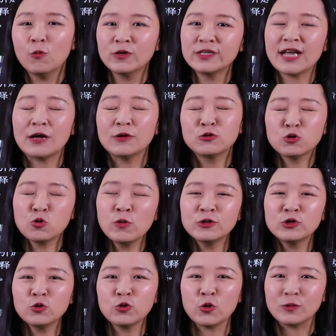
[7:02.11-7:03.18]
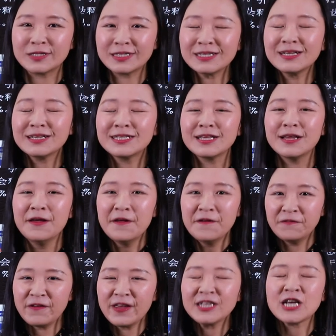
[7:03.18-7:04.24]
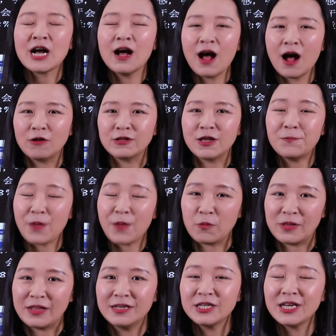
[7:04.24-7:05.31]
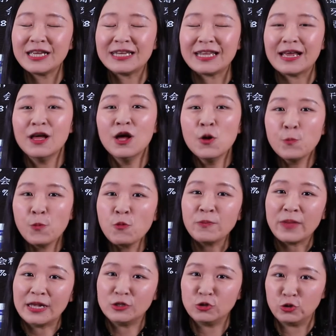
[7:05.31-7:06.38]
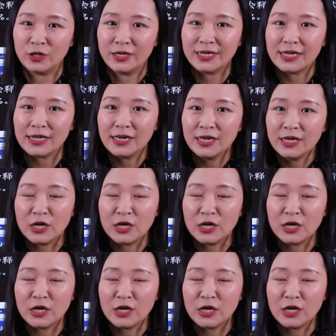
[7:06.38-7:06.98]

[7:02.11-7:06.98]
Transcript: 我想中文中有四个字非常好的明了这一点：不明觉厉。